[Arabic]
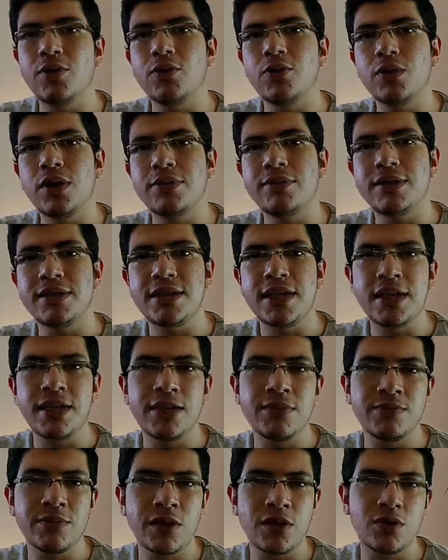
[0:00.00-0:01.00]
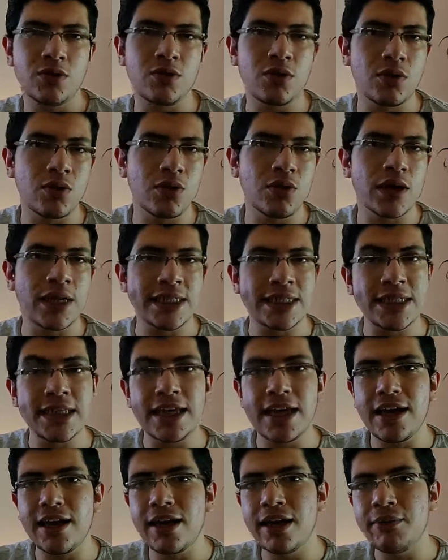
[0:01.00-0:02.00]
وبالتالي بناخد الجرعة دي
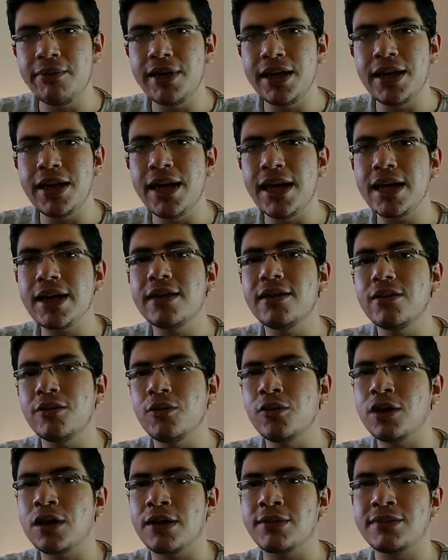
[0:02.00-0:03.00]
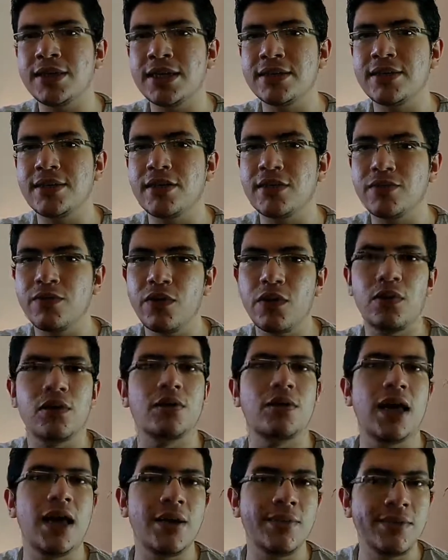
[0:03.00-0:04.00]
قبل الاكل الجرعة بتاعت
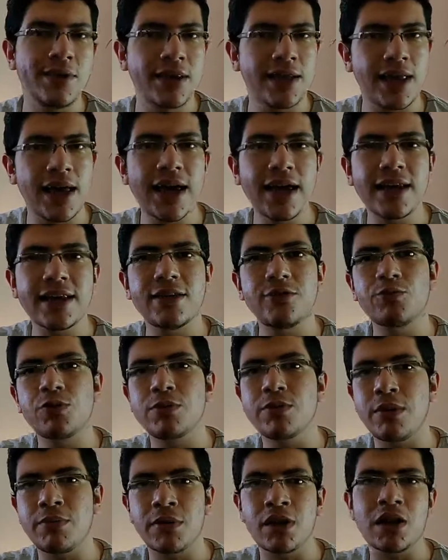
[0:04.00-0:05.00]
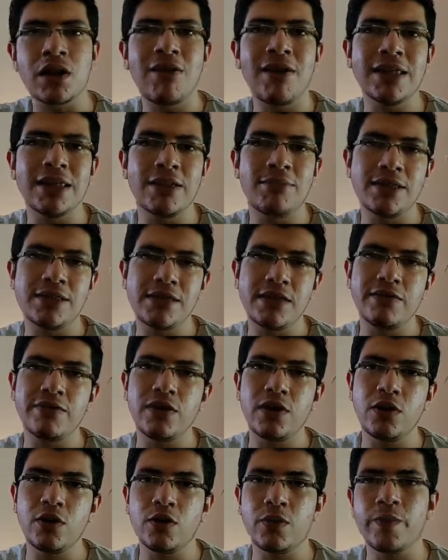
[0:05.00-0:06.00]
الاطفال قبل الاكل وبتبقى مرة واحدة بس
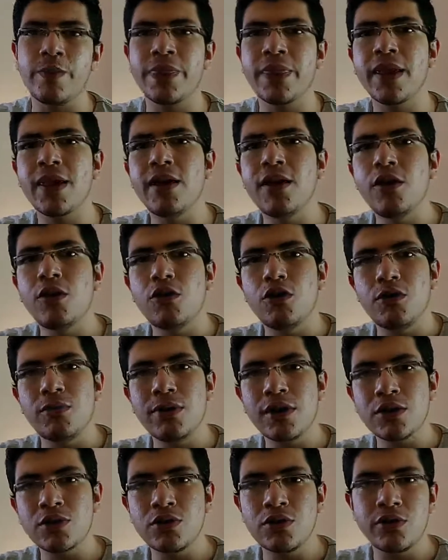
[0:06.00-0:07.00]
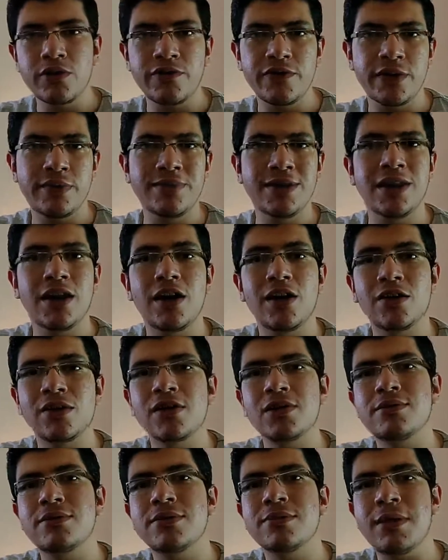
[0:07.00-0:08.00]
في اليوم وبرضه في منها
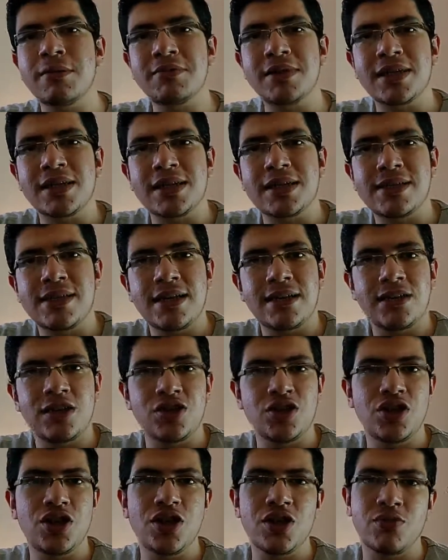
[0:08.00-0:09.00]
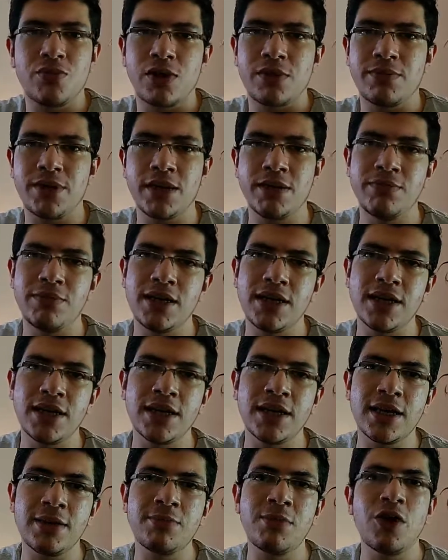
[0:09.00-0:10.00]
أقراص بيبقى بتركيزات 20 و 40 مللي
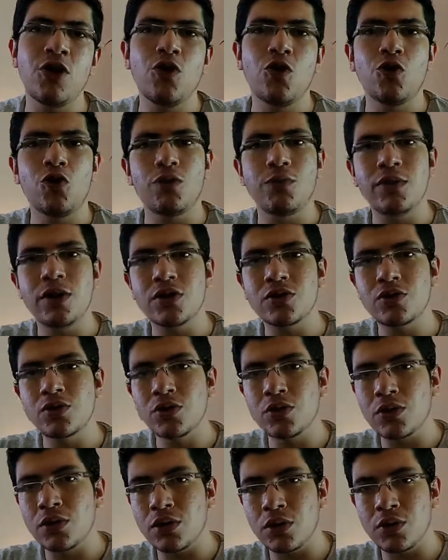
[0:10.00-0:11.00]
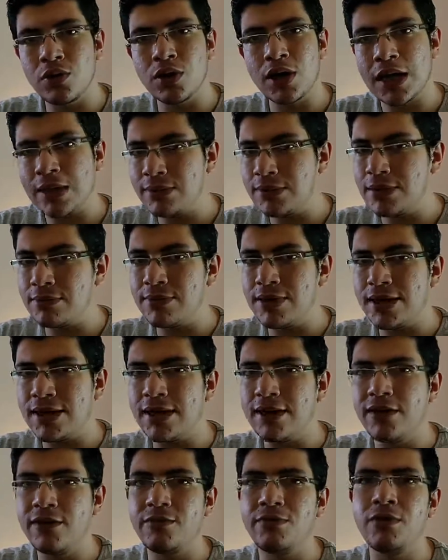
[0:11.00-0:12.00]
جرام وبرضه الجرعة
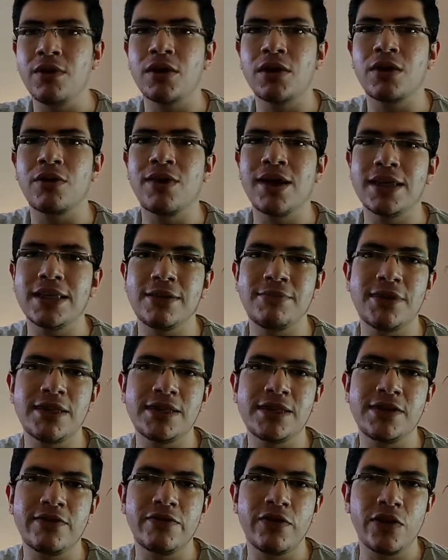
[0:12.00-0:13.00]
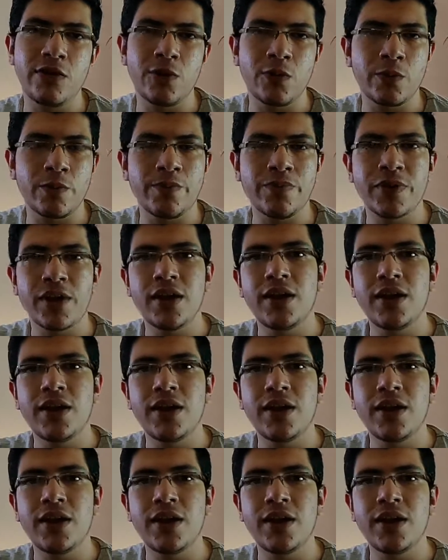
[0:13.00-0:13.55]
تبقى مرة واحدة بس في اليوم